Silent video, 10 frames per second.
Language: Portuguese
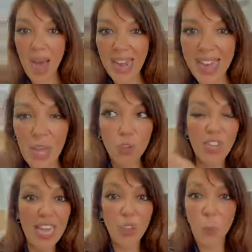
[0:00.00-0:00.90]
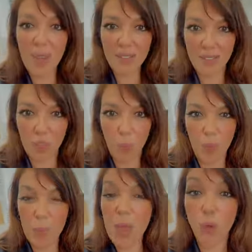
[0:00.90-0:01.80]
para eu sair do Brasil,
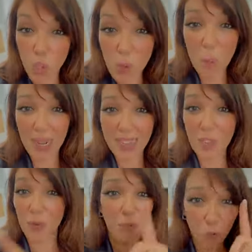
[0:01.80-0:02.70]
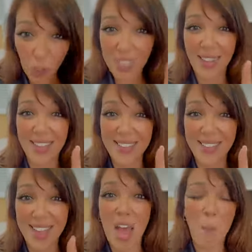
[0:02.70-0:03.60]
que minha última palestra foi em
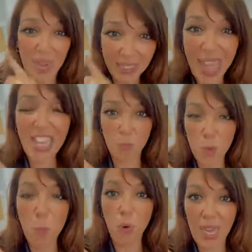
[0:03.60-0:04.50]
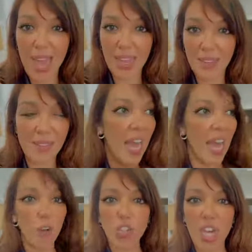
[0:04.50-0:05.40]
Fortaleza, para 10 mil mulheres.
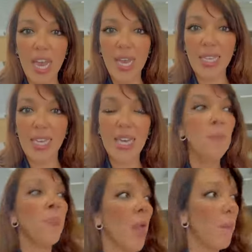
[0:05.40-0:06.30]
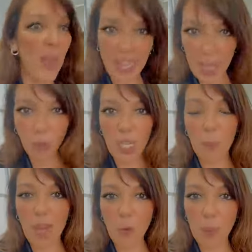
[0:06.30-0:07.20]
Eu cheguei aqui, peguei um
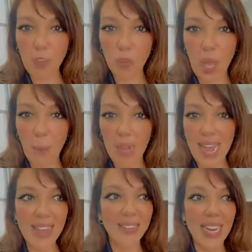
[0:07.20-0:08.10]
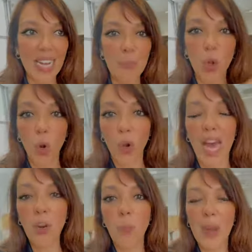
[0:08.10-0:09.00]
trabalho para ajudar a palestra e me
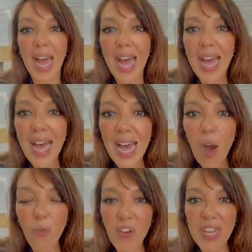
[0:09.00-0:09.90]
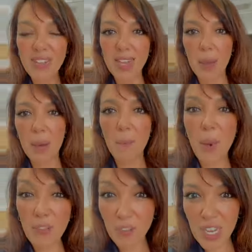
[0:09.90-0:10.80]
colocaram para oferecer
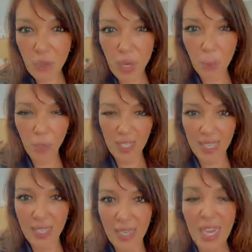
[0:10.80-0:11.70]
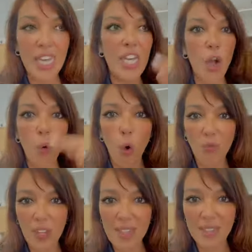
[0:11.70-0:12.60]
panfleto na portaria. E eu
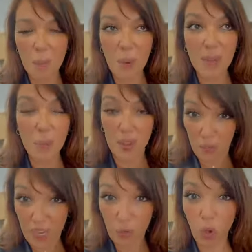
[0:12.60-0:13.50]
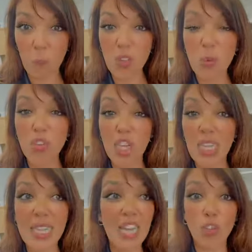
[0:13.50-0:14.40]
ofereci panfleto com a mesma
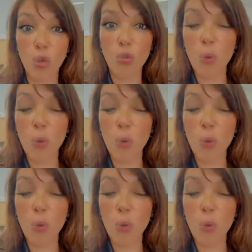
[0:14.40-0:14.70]
dignidade que